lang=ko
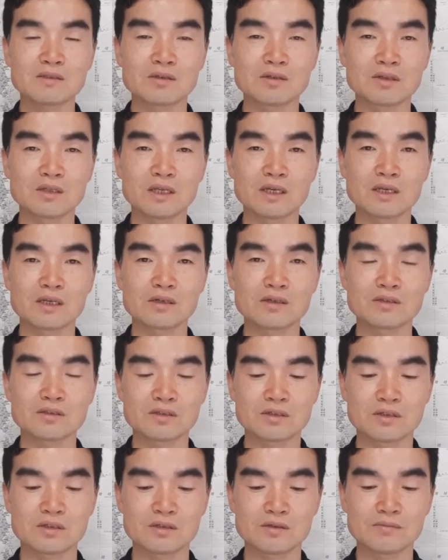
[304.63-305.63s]
선택인
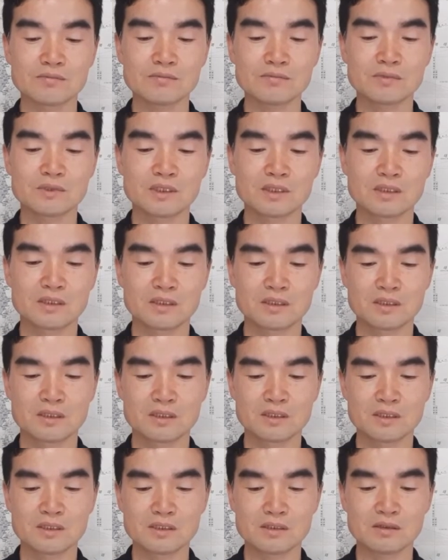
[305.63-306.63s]
것처럼
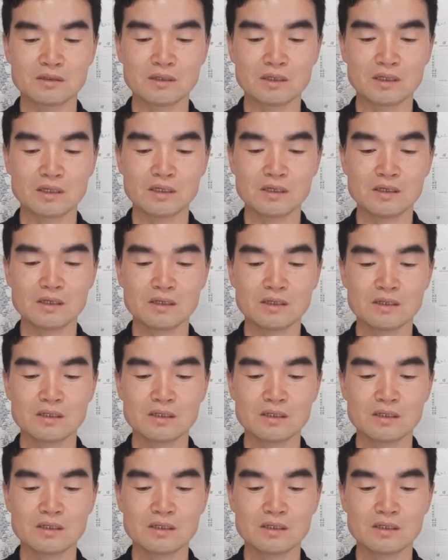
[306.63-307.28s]
그렇게